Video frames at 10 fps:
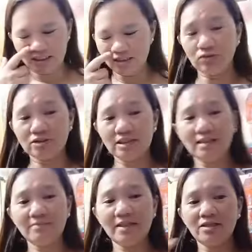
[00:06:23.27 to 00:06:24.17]
So, sa
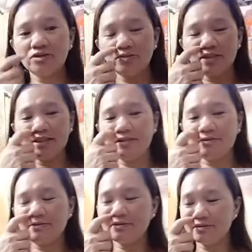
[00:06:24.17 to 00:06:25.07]
gabi,
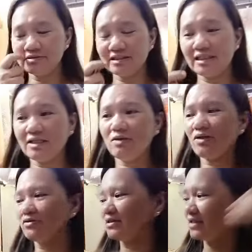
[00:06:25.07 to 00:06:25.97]
usually, ginagawa
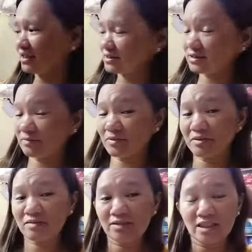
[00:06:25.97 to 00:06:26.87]
ko din guys, siyempre
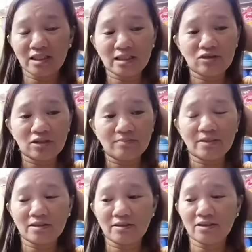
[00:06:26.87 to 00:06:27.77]
binibilang natin yung ating,
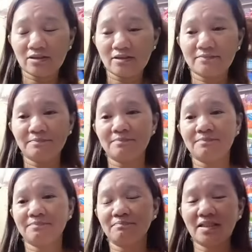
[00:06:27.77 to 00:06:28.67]
pan, ating
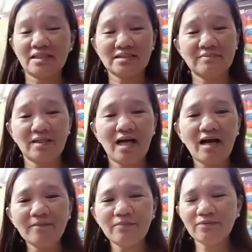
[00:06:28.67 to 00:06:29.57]
benta sa
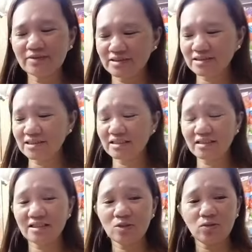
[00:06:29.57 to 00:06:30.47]
maghapon,
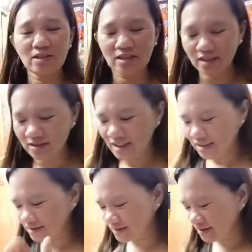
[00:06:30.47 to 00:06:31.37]
sinisegregate ko na yan,
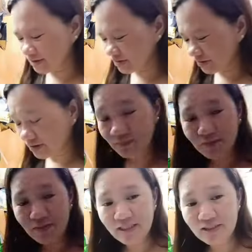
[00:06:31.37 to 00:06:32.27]
sinisegregate ko na yung
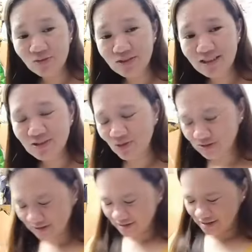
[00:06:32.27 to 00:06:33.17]
pambayad ko dito,
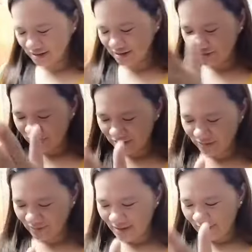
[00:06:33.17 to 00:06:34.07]
sinisegregate ko na
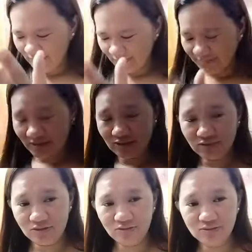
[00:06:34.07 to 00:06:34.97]
yung pambili ko
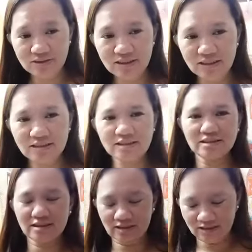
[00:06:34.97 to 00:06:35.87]
ng groceries,
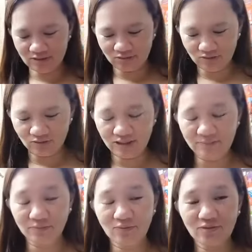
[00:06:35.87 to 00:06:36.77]
sinisegregate ko na yung
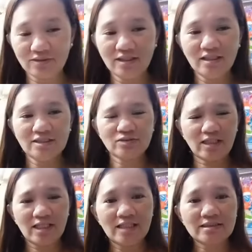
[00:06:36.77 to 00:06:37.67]
ipon. So,
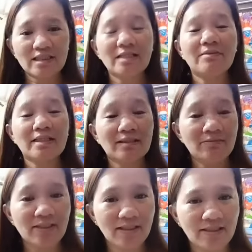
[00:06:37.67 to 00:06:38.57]
kailangan talaga
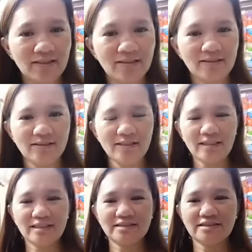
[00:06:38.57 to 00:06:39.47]
magkambi.
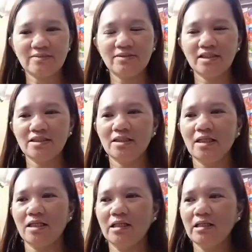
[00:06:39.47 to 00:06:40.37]
Kasi sabi nga nila,
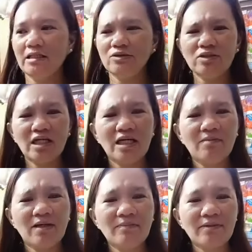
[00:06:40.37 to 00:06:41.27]
yung langgam
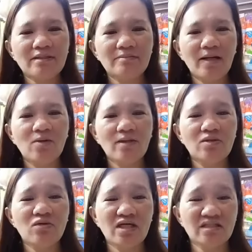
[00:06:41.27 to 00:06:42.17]
nga pag bago
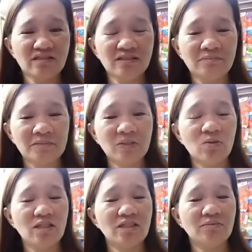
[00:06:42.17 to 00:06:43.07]
mag-ulan,
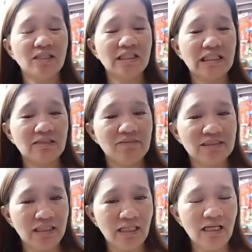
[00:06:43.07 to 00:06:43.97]
tag-ulan, di ba nagtatabi
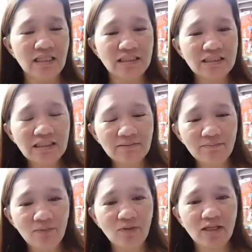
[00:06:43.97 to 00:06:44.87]
sila,
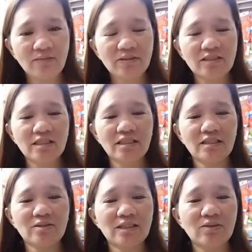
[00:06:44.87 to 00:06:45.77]
nag-iimpo. Kaya pagdating ng
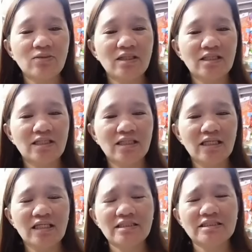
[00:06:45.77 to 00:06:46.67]
tag-ulan, eh,
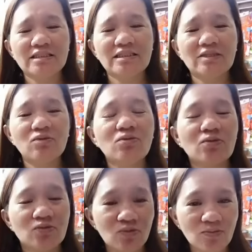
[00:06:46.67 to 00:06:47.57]
hindi sila
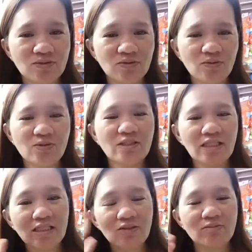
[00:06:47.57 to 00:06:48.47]
nagugutom. So, yun ang
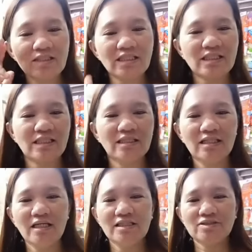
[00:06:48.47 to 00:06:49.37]
lagi kong mentalidad.
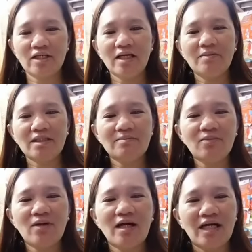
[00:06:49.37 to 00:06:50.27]
So, kailangan
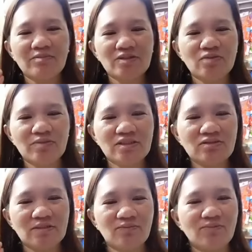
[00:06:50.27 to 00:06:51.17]
mag-impo ka kahit piso-piso,
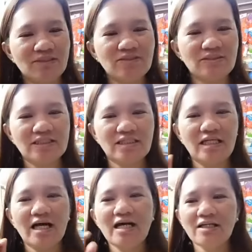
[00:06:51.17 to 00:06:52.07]
sampung piso sa isang
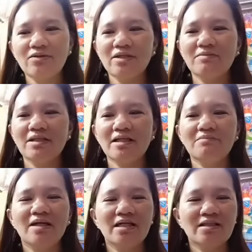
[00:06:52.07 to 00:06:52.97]
araw, eh, malaking
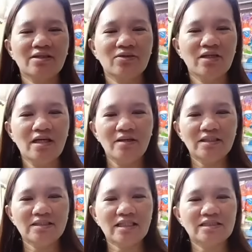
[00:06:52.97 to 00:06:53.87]
bagay na yun
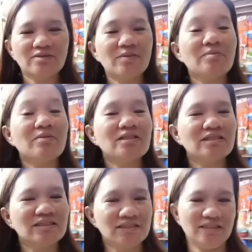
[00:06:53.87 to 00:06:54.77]
in case of
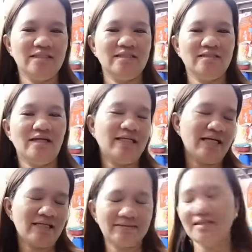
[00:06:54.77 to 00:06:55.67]
emergency
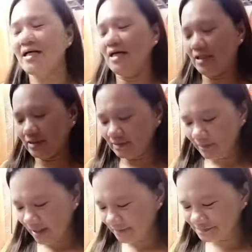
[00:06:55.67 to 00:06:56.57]
isa pa,